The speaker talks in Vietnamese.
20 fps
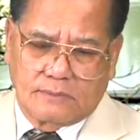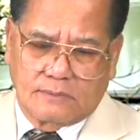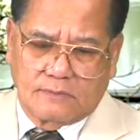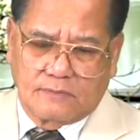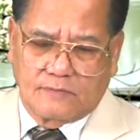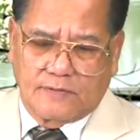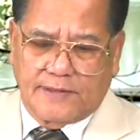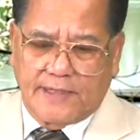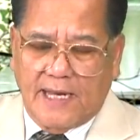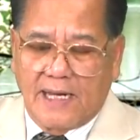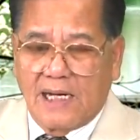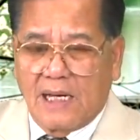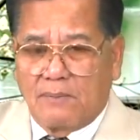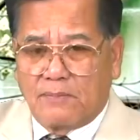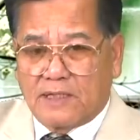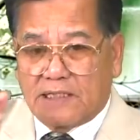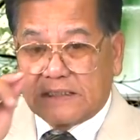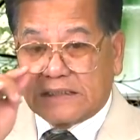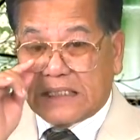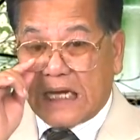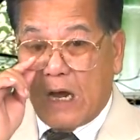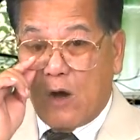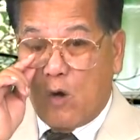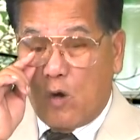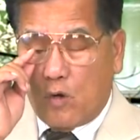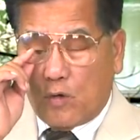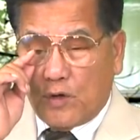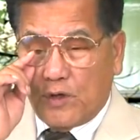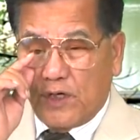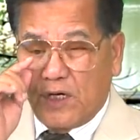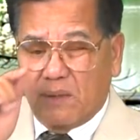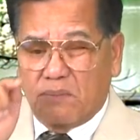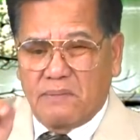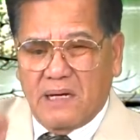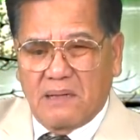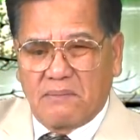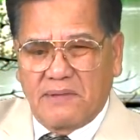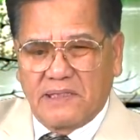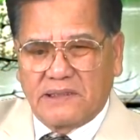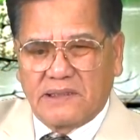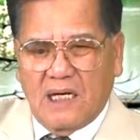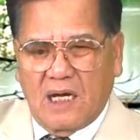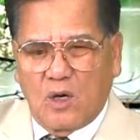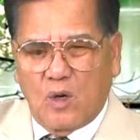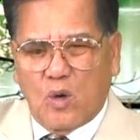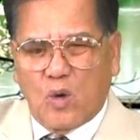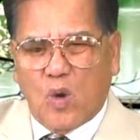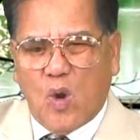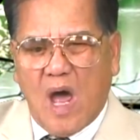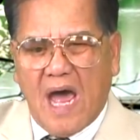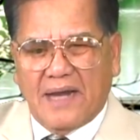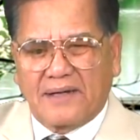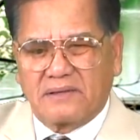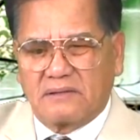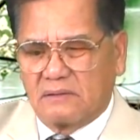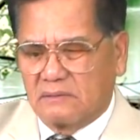Và đấy là một cái xã hội của nước Mỹ bây giờ nó loạn.